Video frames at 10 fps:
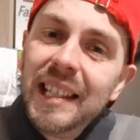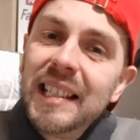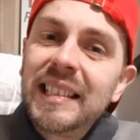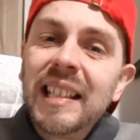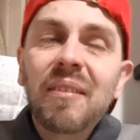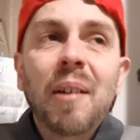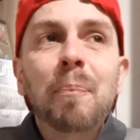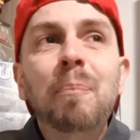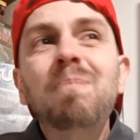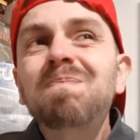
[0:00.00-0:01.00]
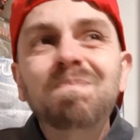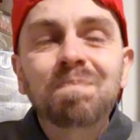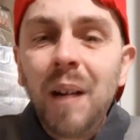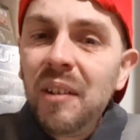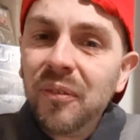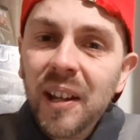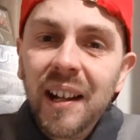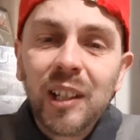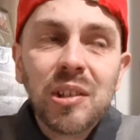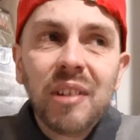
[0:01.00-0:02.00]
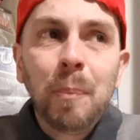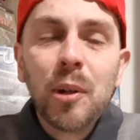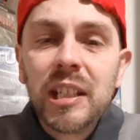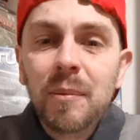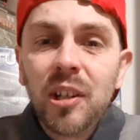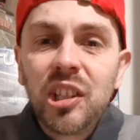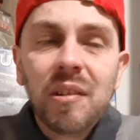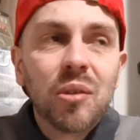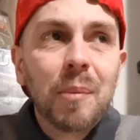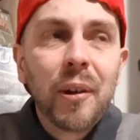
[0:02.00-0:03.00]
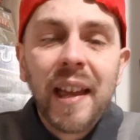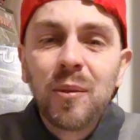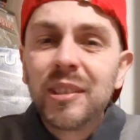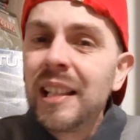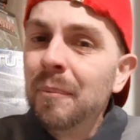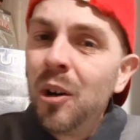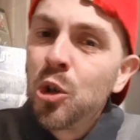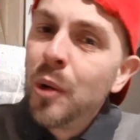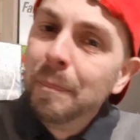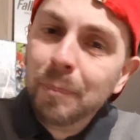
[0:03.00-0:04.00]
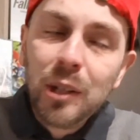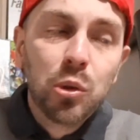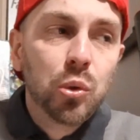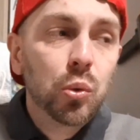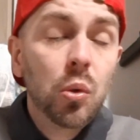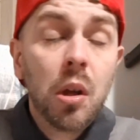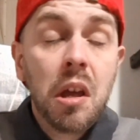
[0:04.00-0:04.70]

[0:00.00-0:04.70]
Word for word: ça va pas le faire avec l'univers Pokémon, j'avais vu la bande annonce, elle m'a enjoué pas du tout.